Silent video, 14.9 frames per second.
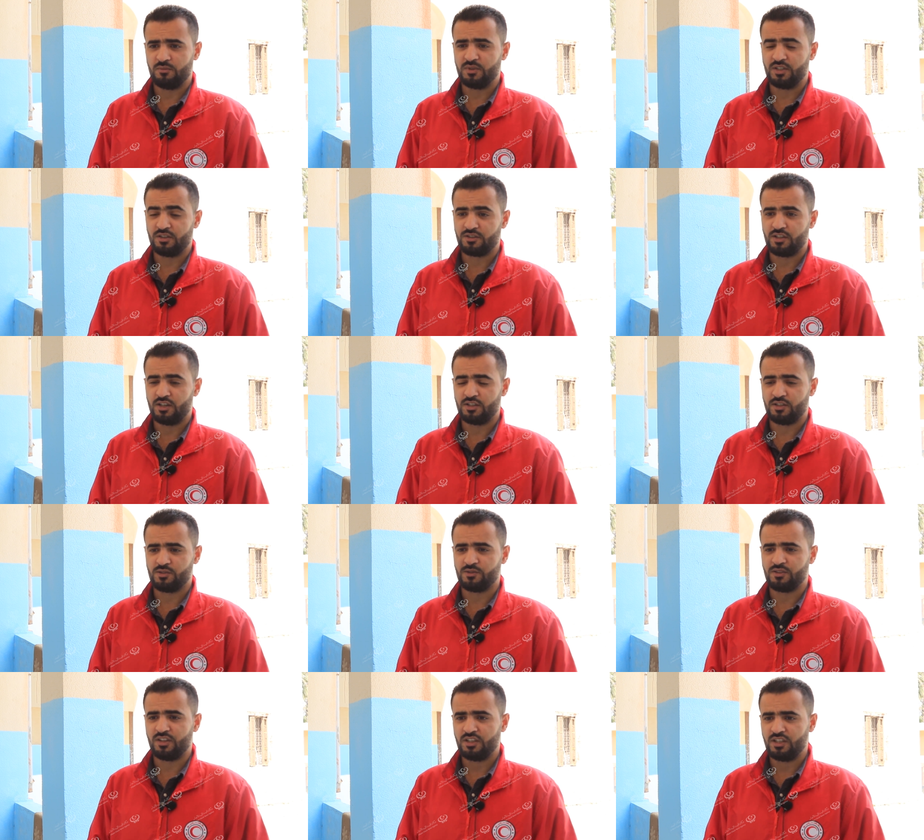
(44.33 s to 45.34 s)
من الجالية
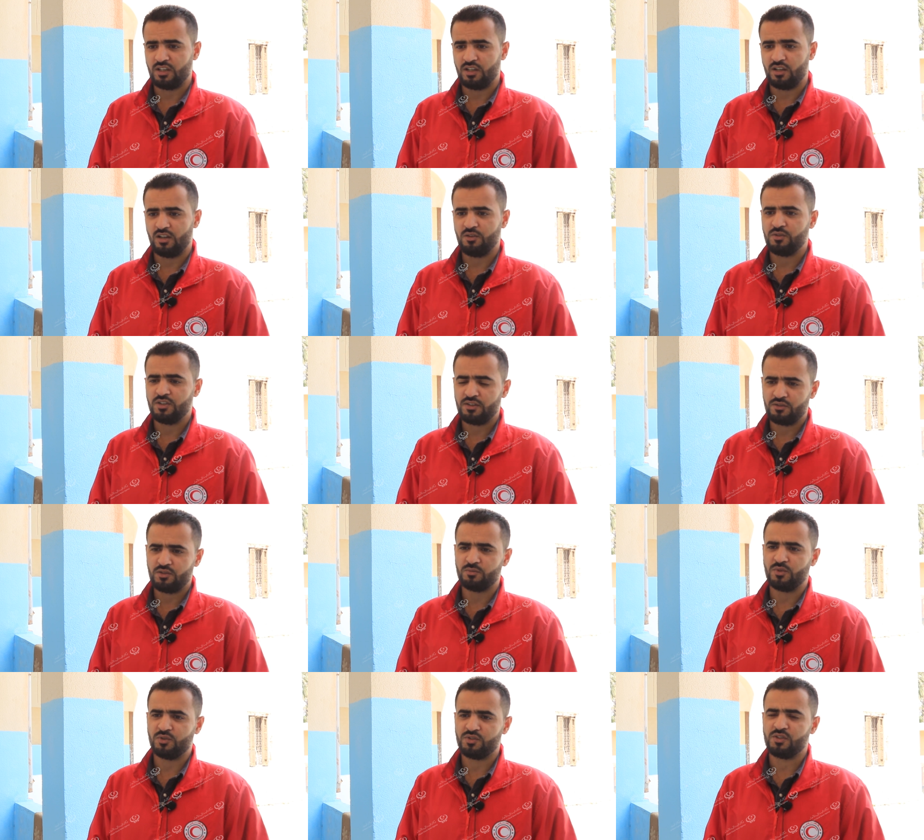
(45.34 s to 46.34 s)
السودانية أولا
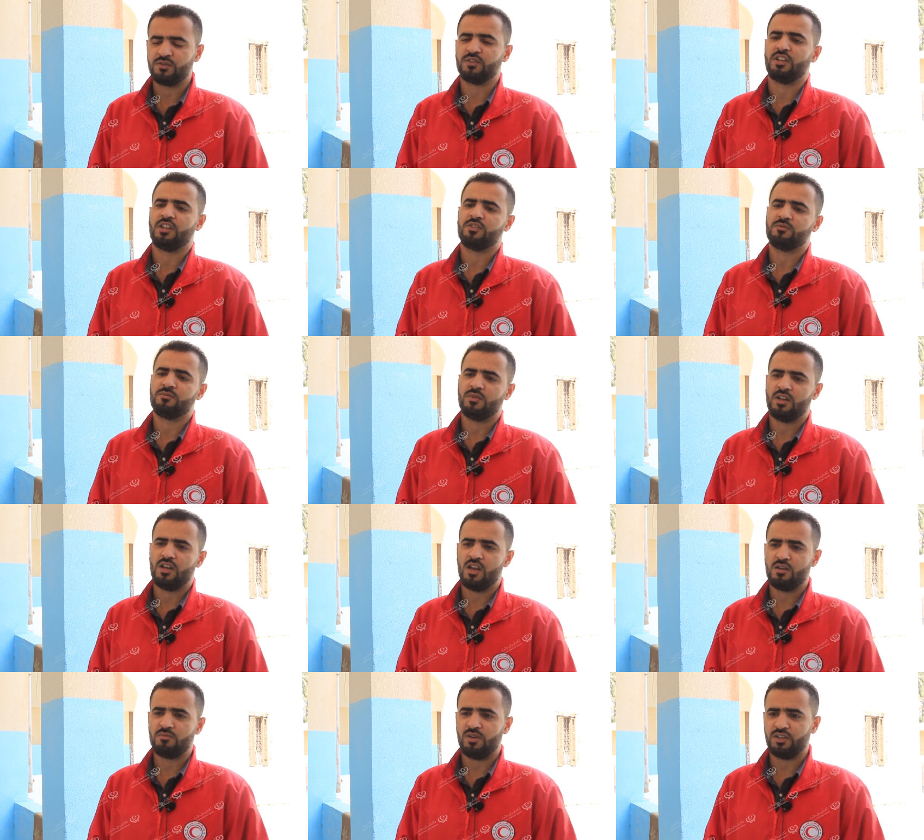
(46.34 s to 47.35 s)
ثم أضيف إليهم
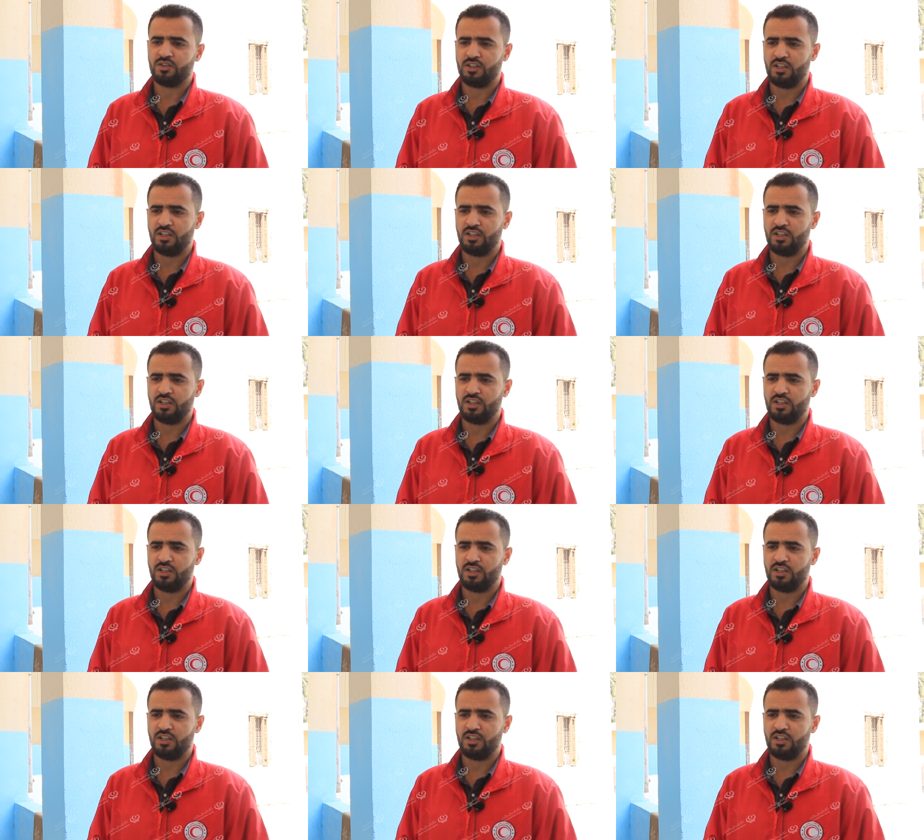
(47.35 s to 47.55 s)
بعض